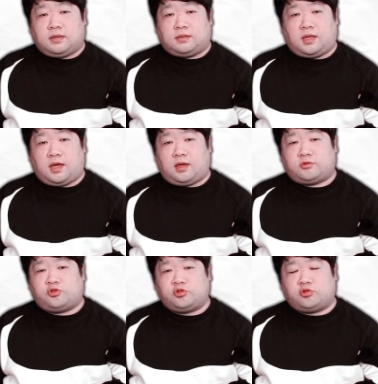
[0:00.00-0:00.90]

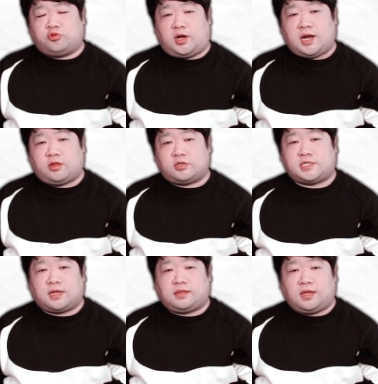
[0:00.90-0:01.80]
네, 중국 우한에서
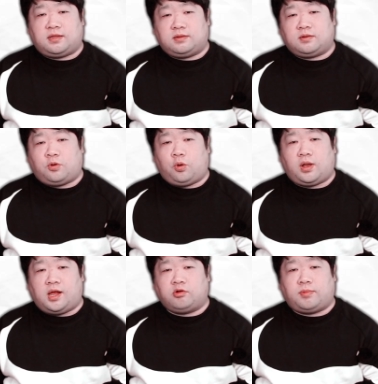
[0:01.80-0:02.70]
시작된
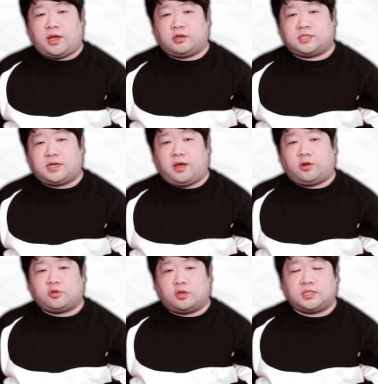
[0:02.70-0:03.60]
코로나19
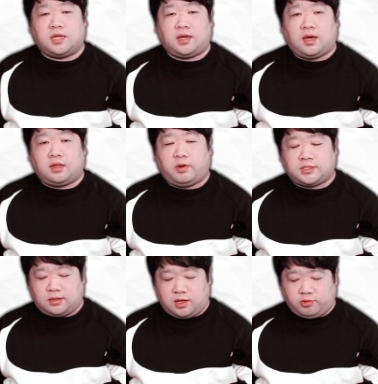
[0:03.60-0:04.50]
바이러스가요, 전 세계에
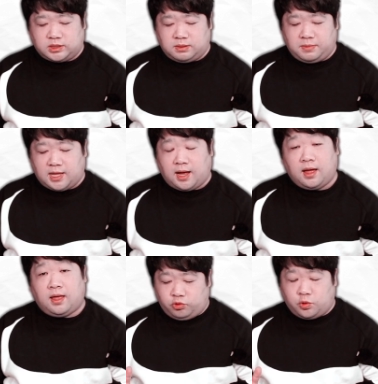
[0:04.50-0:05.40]
확산되고 있습니다.
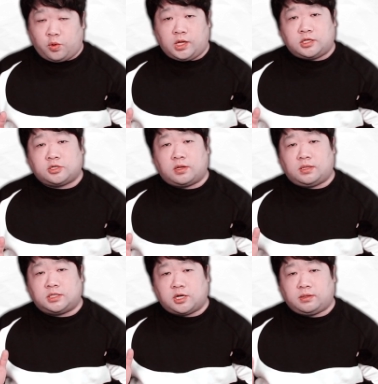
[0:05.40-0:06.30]
유로
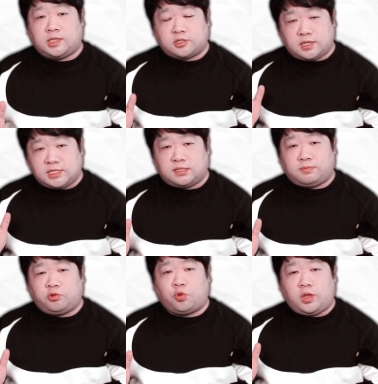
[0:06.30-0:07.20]
2020,
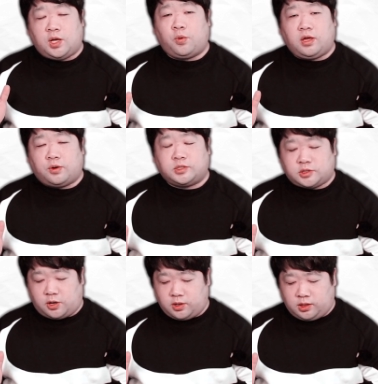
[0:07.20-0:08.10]
2020 유로
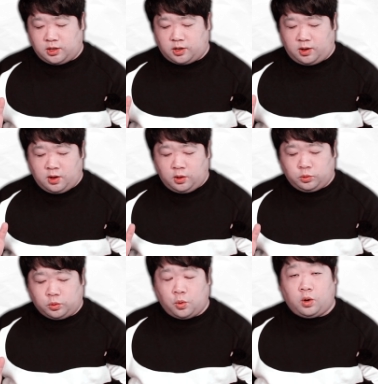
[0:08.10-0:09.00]
2020이죠. 이어
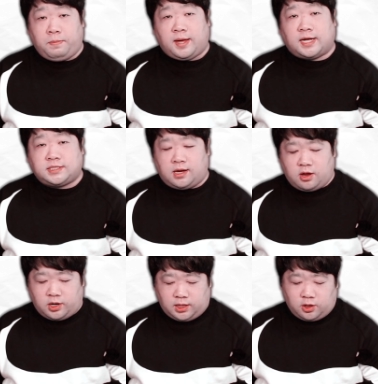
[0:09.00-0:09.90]
도쿄올림픽까지
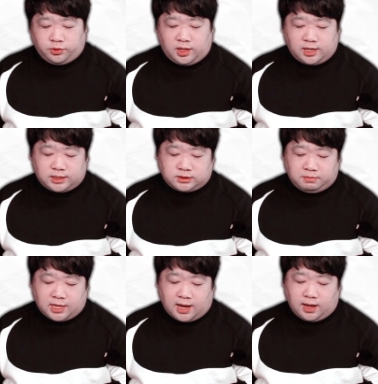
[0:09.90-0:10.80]
1년이 연기가
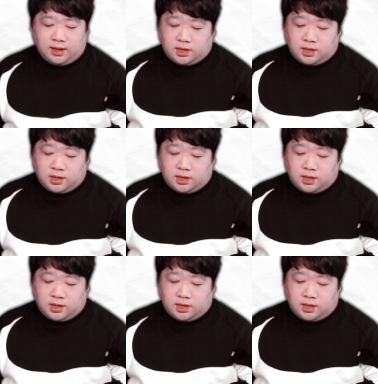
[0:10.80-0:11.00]
됐습니다.